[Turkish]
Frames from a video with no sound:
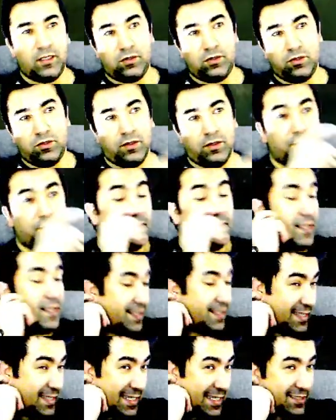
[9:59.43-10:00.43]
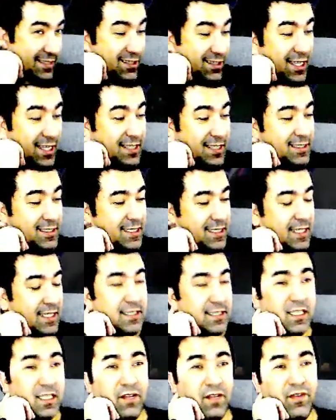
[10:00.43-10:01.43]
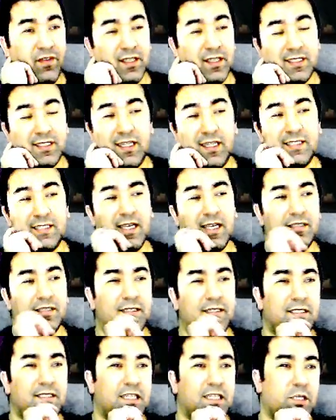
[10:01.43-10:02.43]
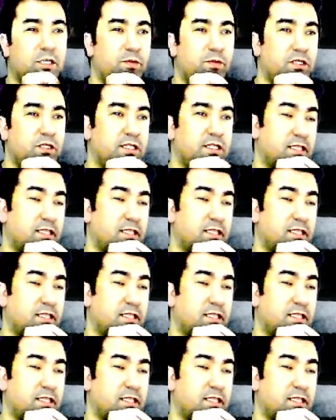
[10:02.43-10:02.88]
atıyor. Yani anlayacağız ne defansta ne saldırıda yine hiçbir işe